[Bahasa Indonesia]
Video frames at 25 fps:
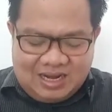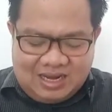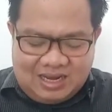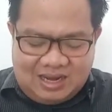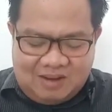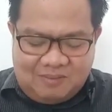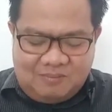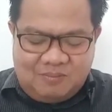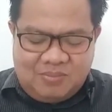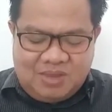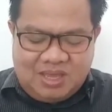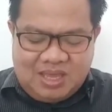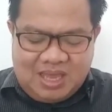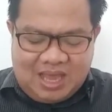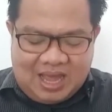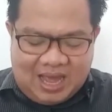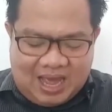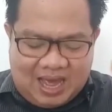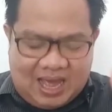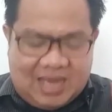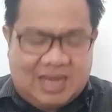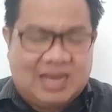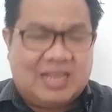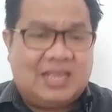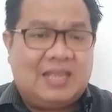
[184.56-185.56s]
demi
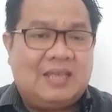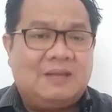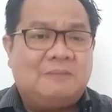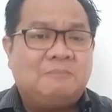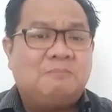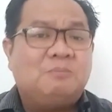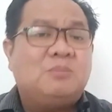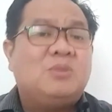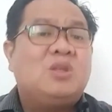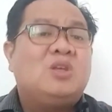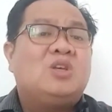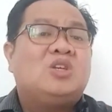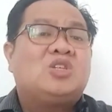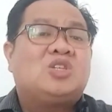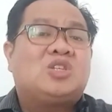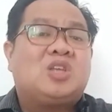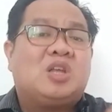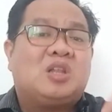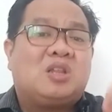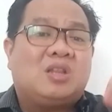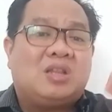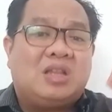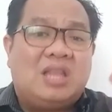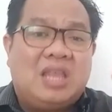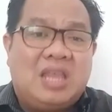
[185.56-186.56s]
hari.
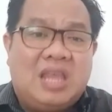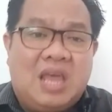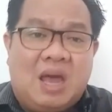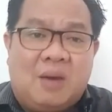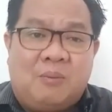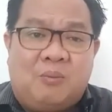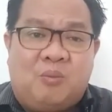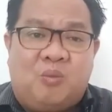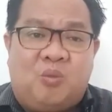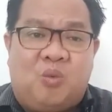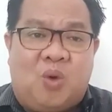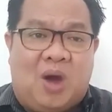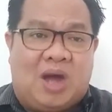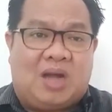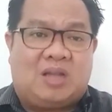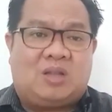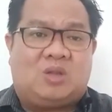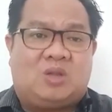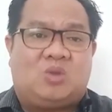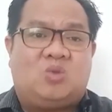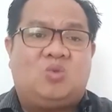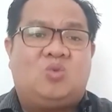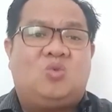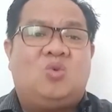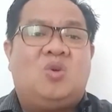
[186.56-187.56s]
Setiap
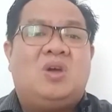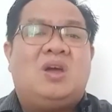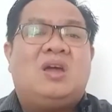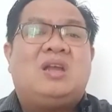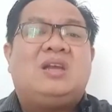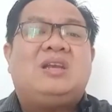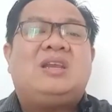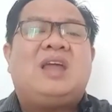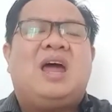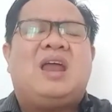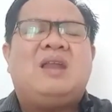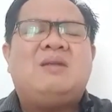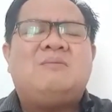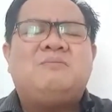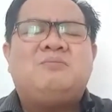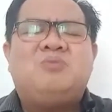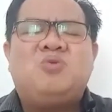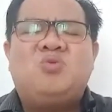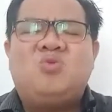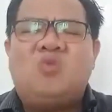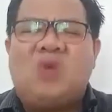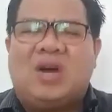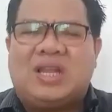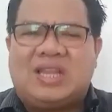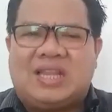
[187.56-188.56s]
waktu dan
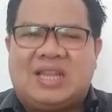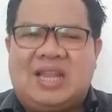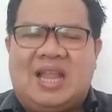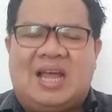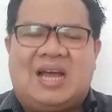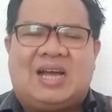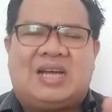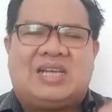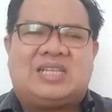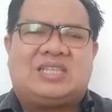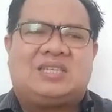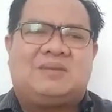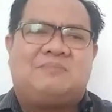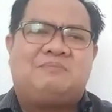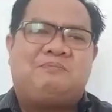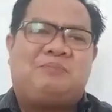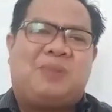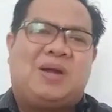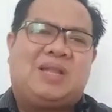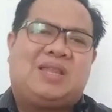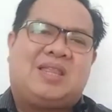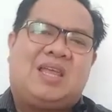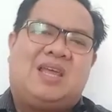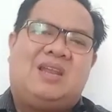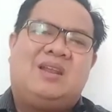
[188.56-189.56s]
buatlah
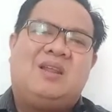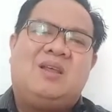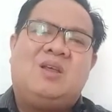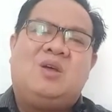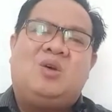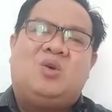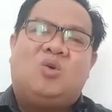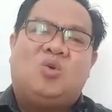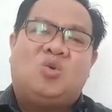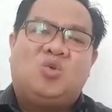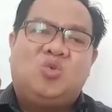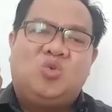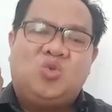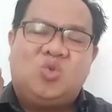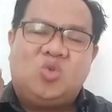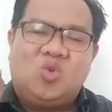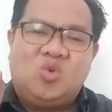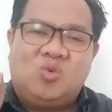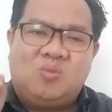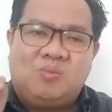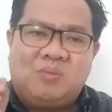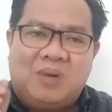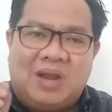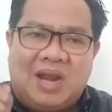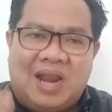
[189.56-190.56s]
kesempatan
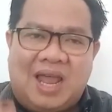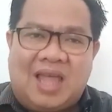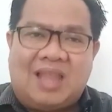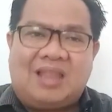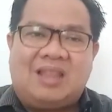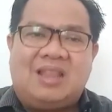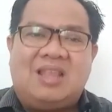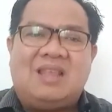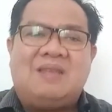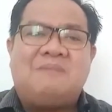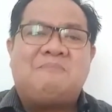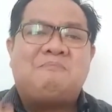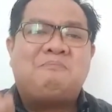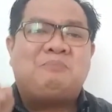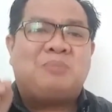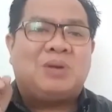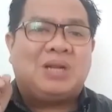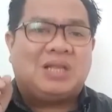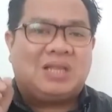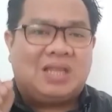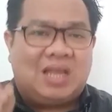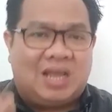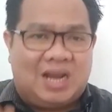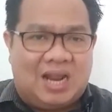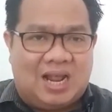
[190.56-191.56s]
untuk melatih
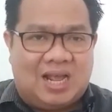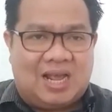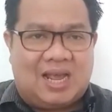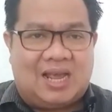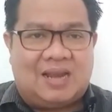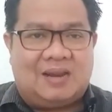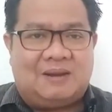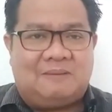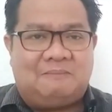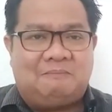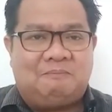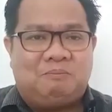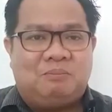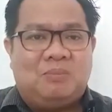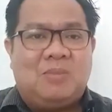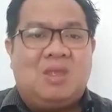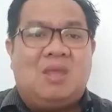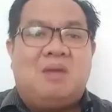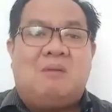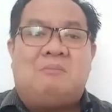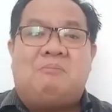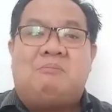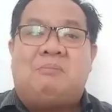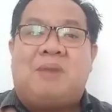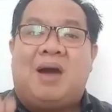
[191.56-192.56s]
pertarakan.
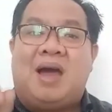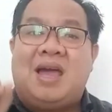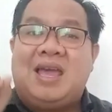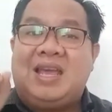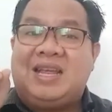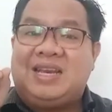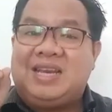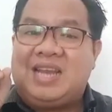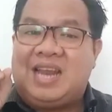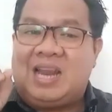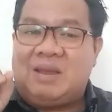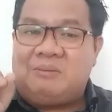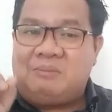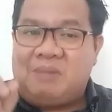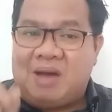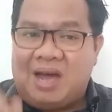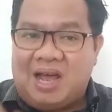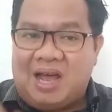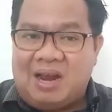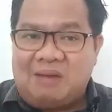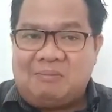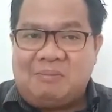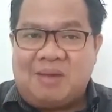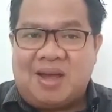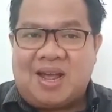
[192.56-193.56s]
Baik dalam
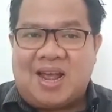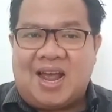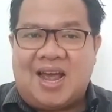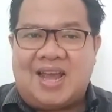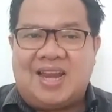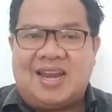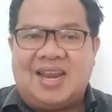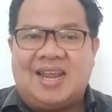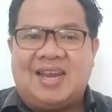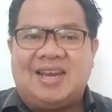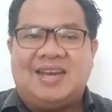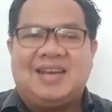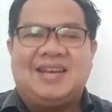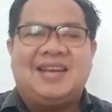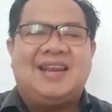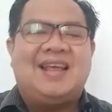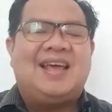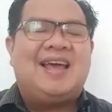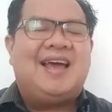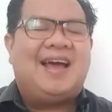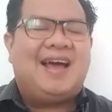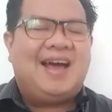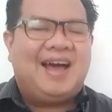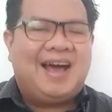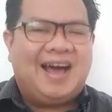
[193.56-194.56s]
hal makanan,
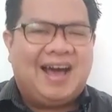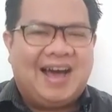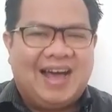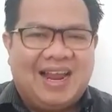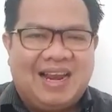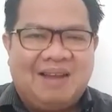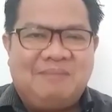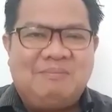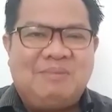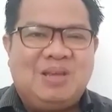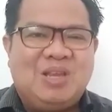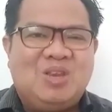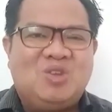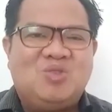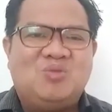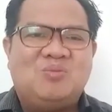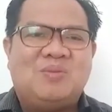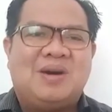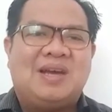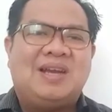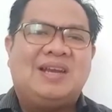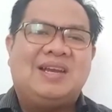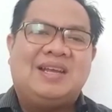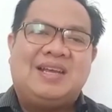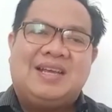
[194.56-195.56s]
hal
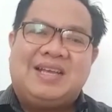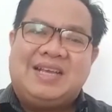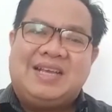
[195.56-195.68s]
minuman,